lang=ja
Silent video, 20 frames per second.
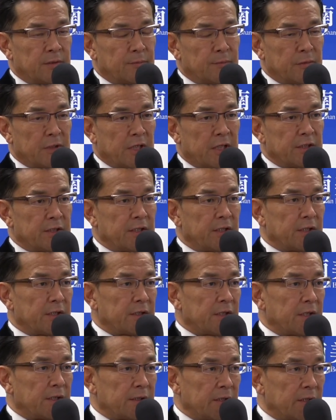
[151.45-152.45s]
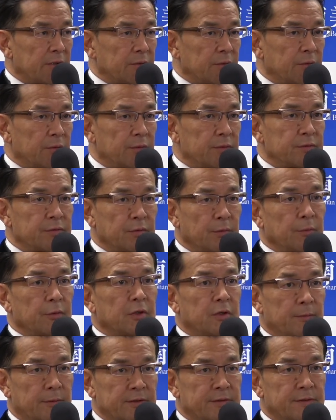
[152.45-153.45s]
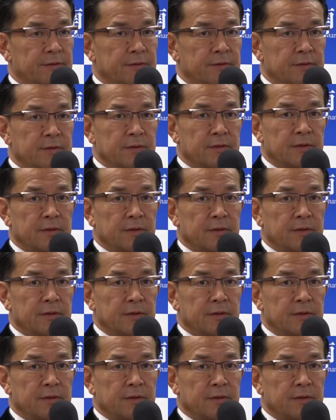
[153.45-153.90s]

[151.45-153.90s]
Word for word: 磨いていけたらなとそう思っています。